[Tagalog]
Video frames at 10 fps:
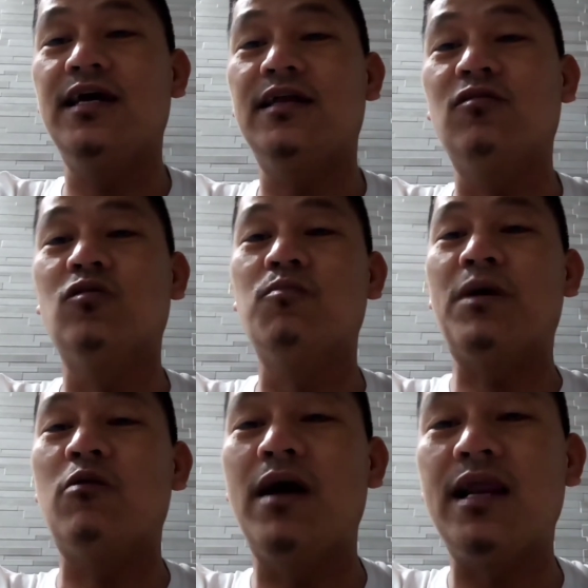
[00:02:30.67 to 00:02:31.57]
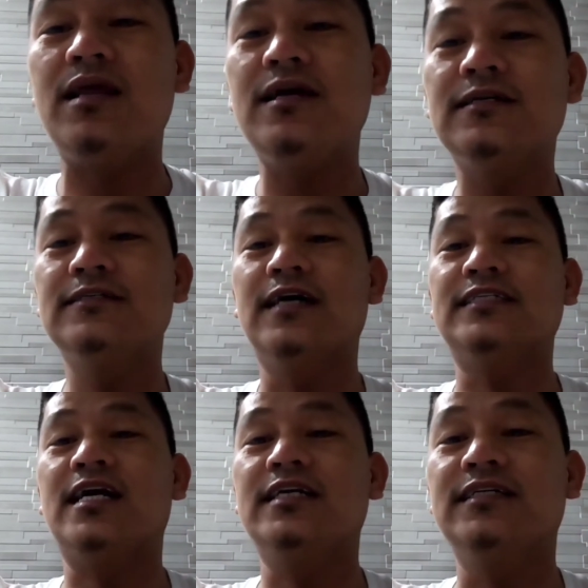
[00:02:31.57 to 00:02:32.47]
Nunong Palomar at
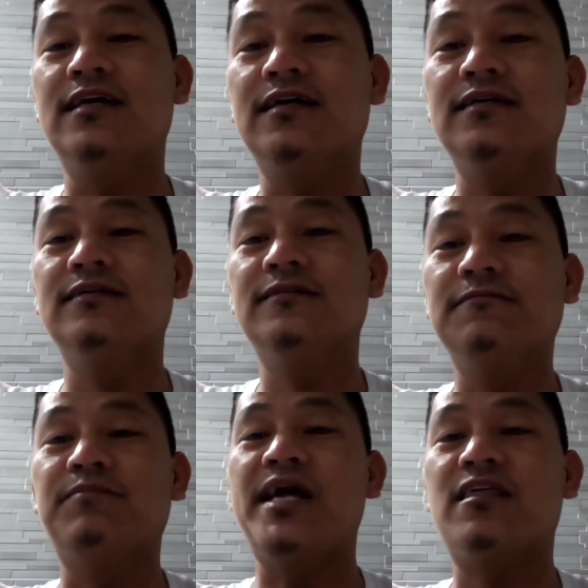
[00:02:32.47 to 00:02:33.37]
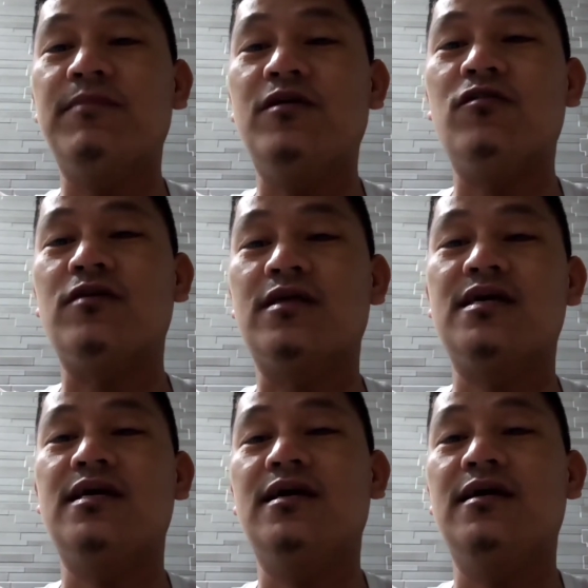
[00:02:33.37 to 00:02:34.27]
sa kanyang vice mayor sa
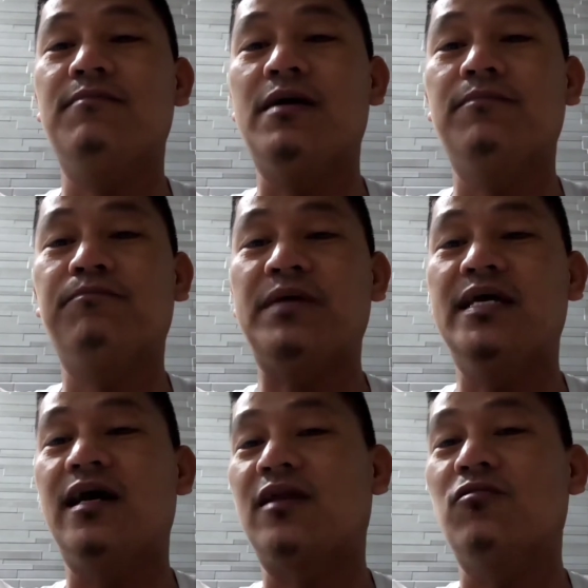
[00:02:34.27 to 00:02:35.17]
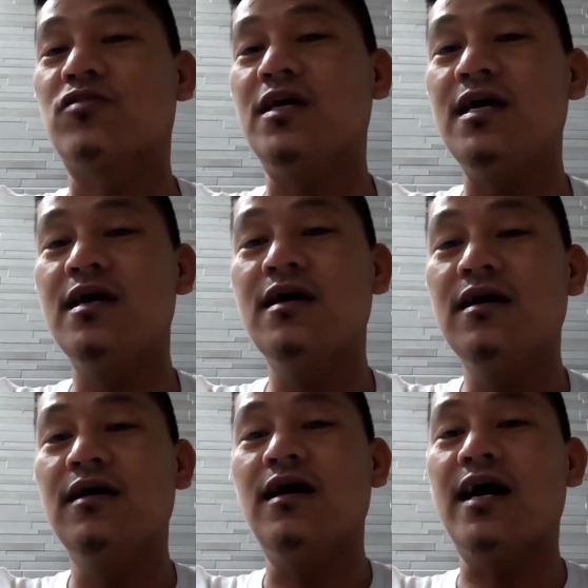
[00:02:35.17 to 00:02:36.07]
si Ma'am P. Gardose
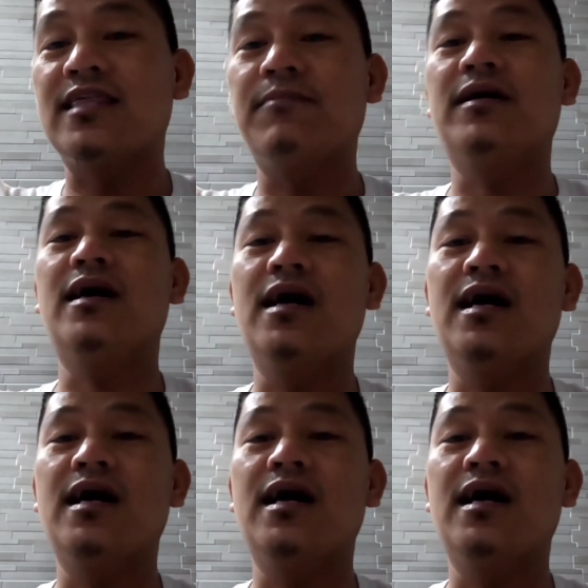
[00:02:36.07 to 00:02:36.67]
at sa mga